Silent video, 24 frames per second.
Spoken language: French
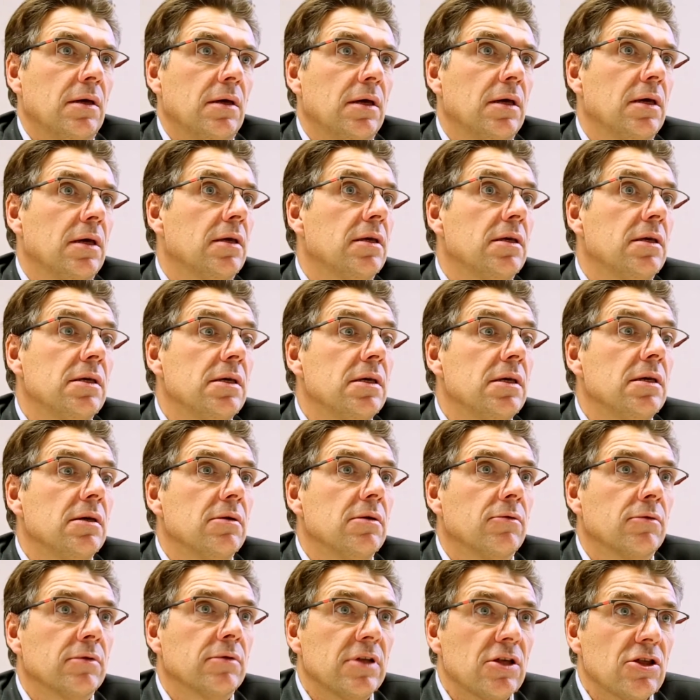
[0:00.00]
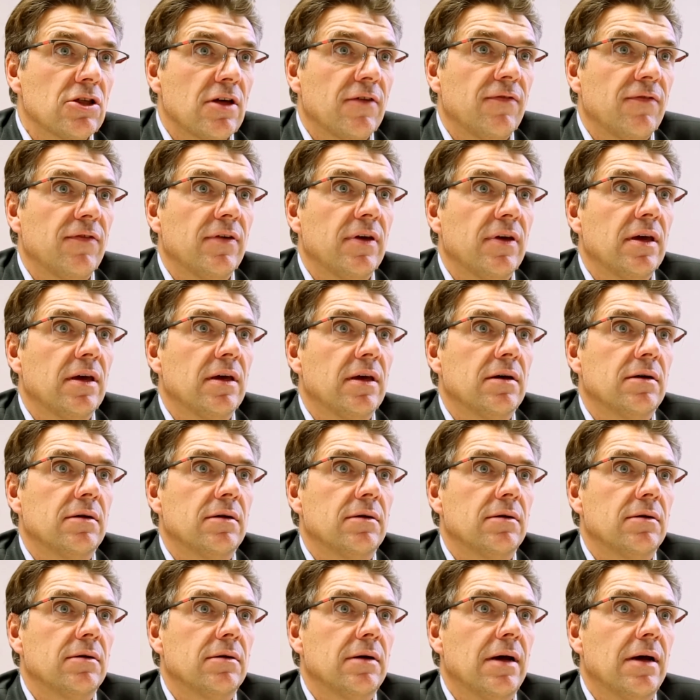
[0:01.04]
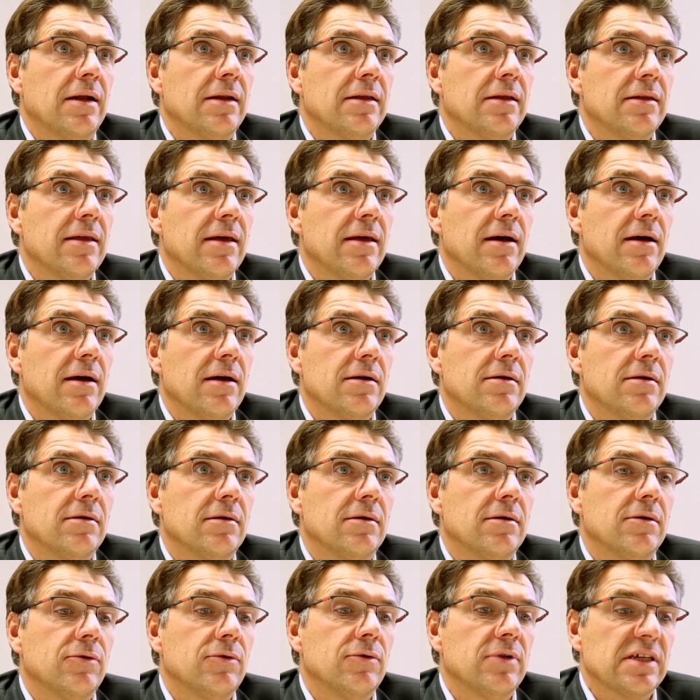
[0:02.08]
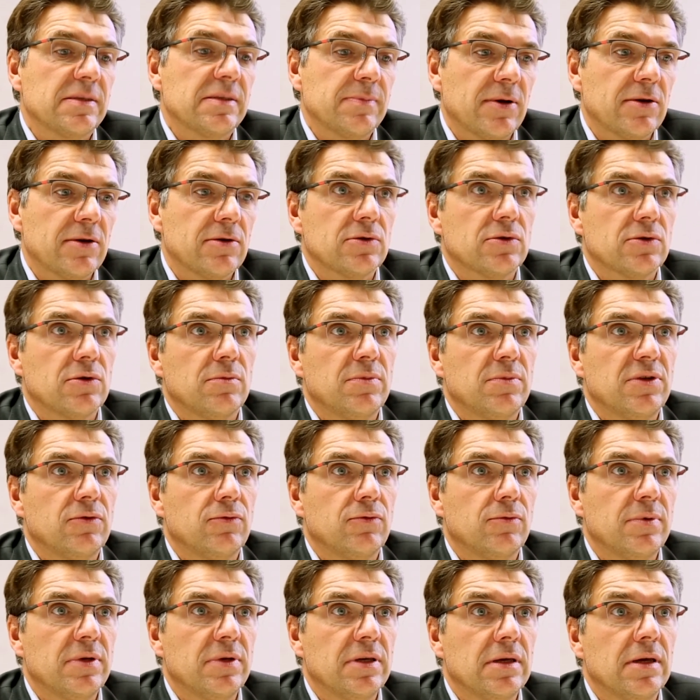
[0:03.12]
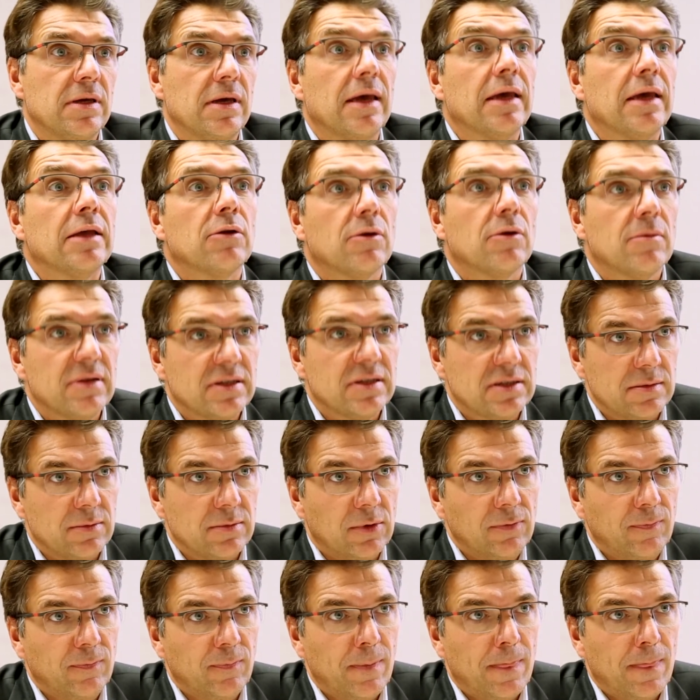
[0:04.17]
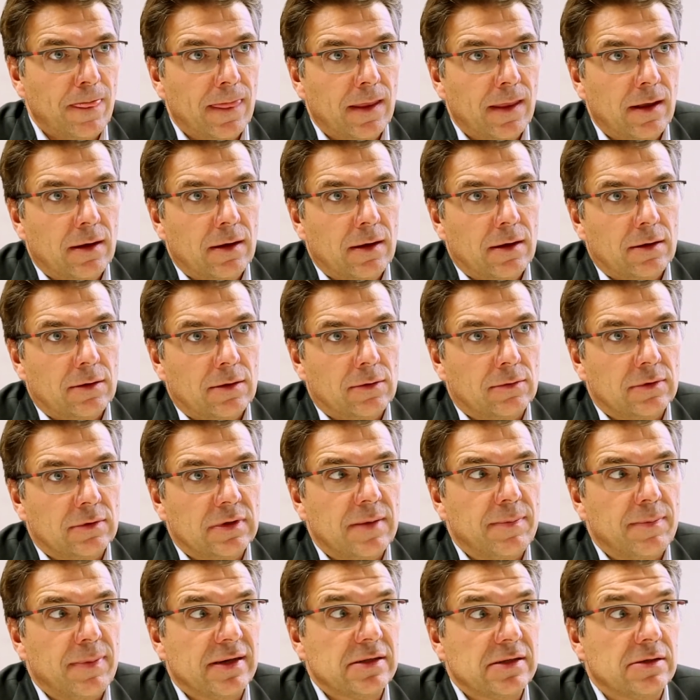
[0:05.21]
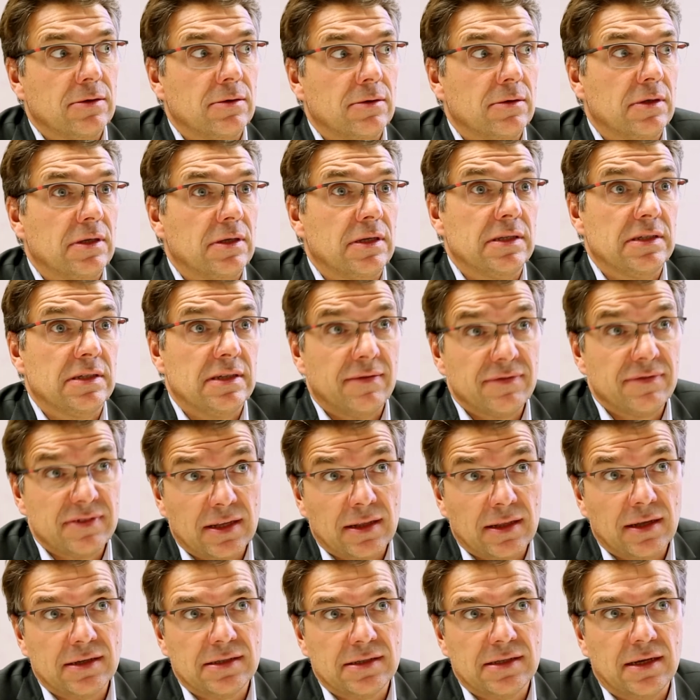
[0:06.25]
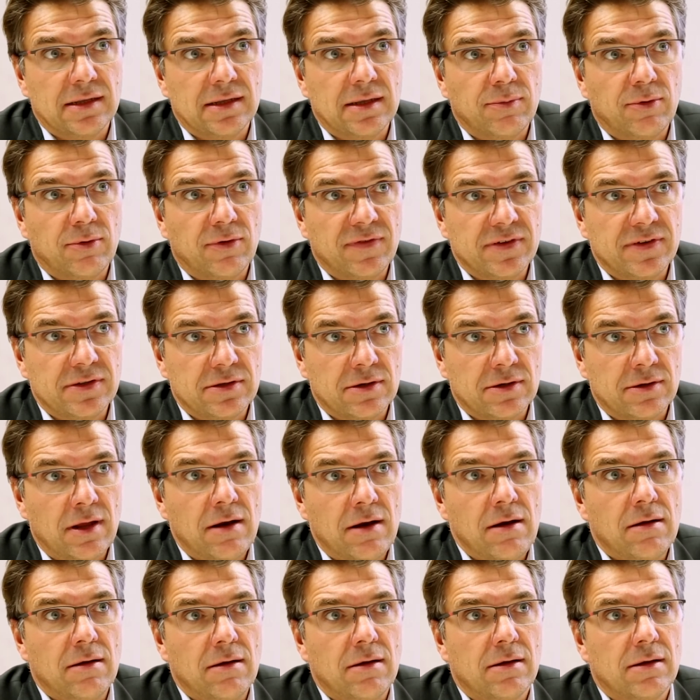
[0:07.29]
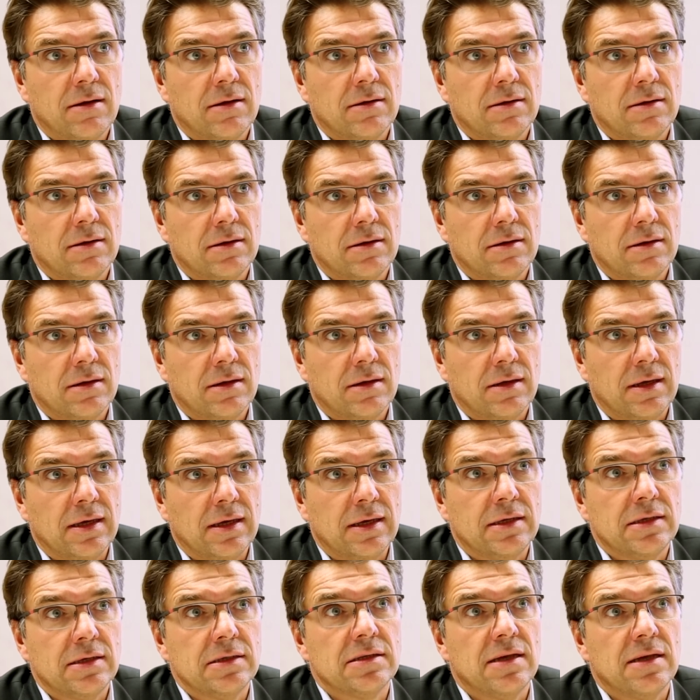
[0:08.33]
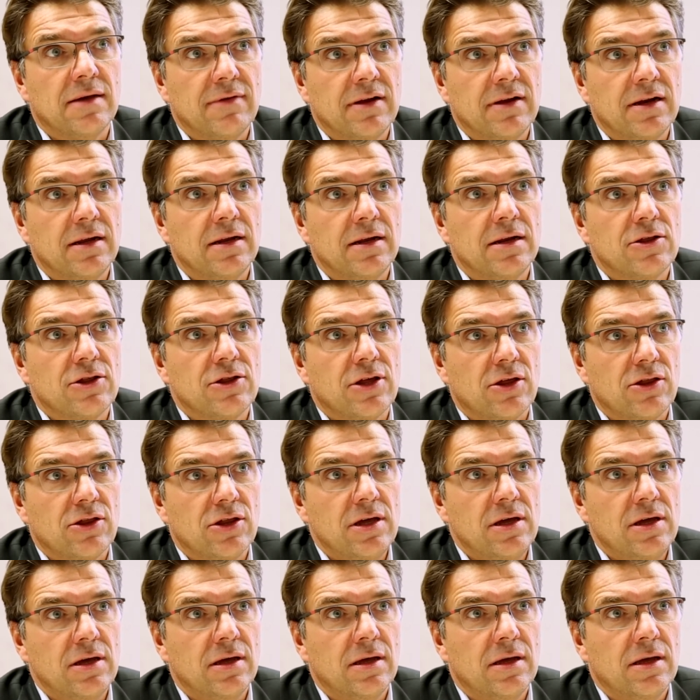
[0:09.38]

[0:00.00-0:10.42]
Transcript: et qui ont déjà fait à l'idéal une expérience dans le B2B et dans le bâtiment. Donc des personnes qui savent s'adresser à des professionnels et qui savent aller les chercher.